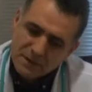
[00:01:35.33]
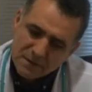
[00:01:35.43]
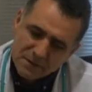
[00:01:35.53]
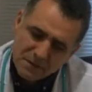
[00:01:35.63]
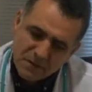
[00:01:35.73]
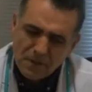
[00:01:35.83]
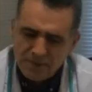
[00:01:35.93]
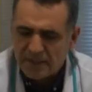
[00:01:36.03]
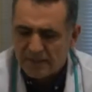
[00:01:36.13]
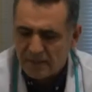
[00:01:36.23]
E,
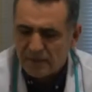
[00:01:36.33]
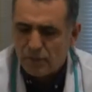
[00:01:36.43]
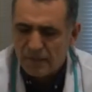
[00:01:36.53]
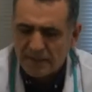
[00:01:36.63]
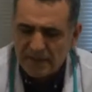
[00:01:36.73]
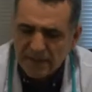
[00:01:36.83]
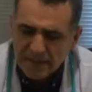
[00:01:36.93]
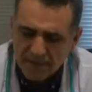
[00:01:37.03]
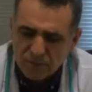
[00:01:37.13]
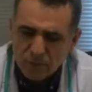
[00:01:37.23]
çıkabilir yani bunlar da
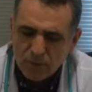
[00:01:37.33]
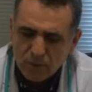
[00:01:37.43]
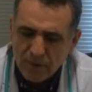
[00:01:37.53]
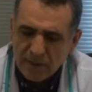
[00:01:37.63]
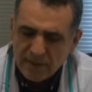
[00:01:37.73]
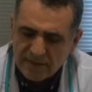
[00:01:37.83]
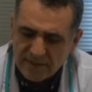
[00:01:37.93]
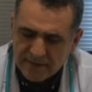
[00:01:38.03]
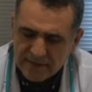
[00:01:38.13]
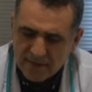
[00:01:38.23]
erken doğumu
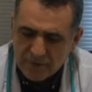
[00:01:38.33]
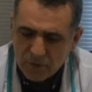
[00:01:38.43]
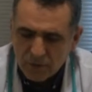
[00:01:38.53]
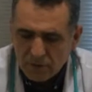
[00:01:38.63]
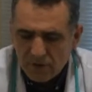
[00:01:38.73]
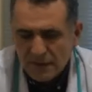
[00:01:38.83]
tetikleyebiliyor.